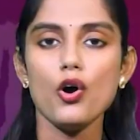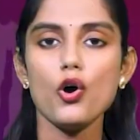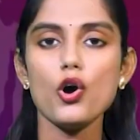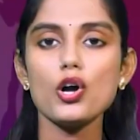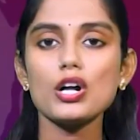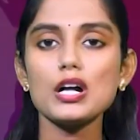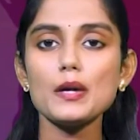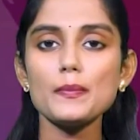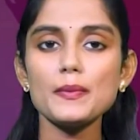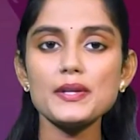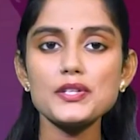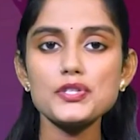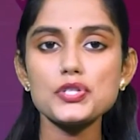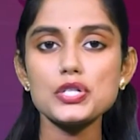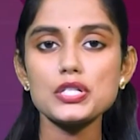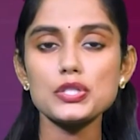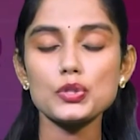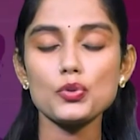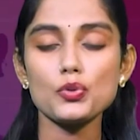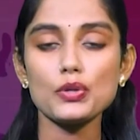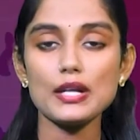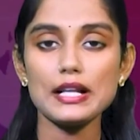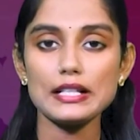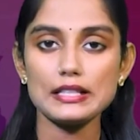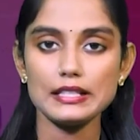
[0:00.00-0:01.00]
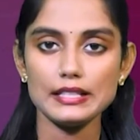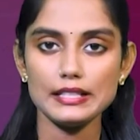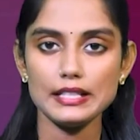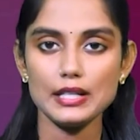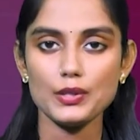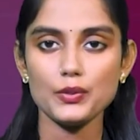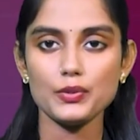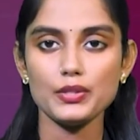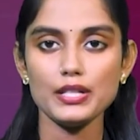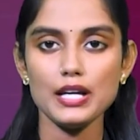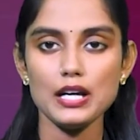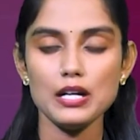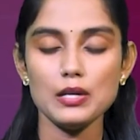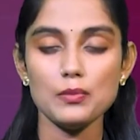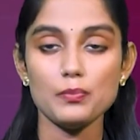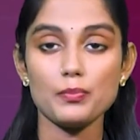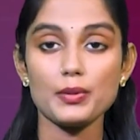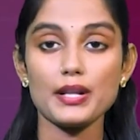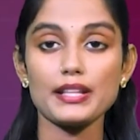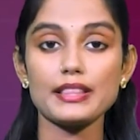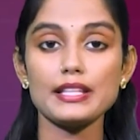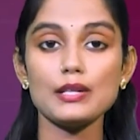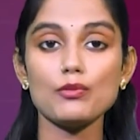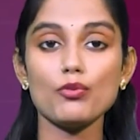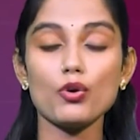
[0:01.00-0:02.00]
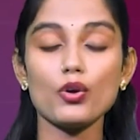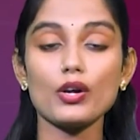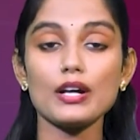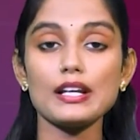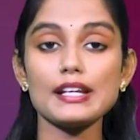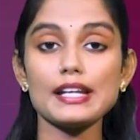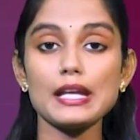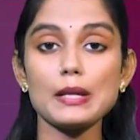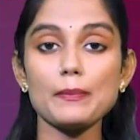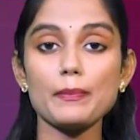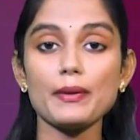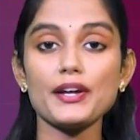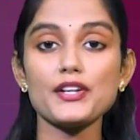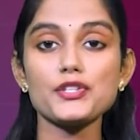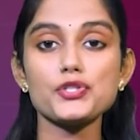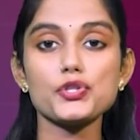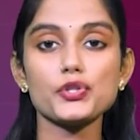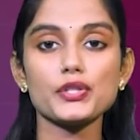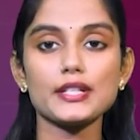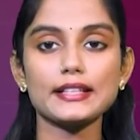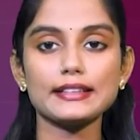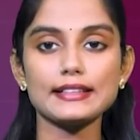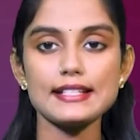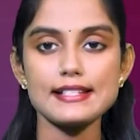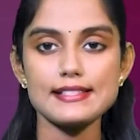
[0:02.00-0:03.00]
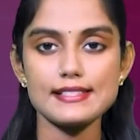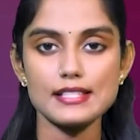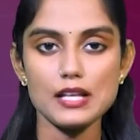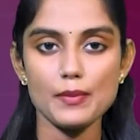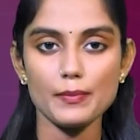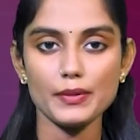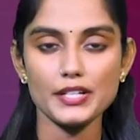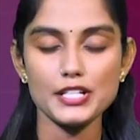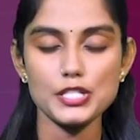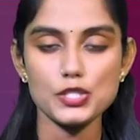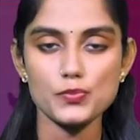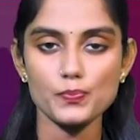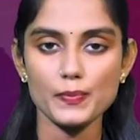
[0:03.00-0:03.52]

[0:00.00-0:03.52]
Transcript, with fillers: ఒక పింఛన్ కూడా తీయకుండా ప్రతి ఒక్కరికి పెన్షన్ అందిస్తామని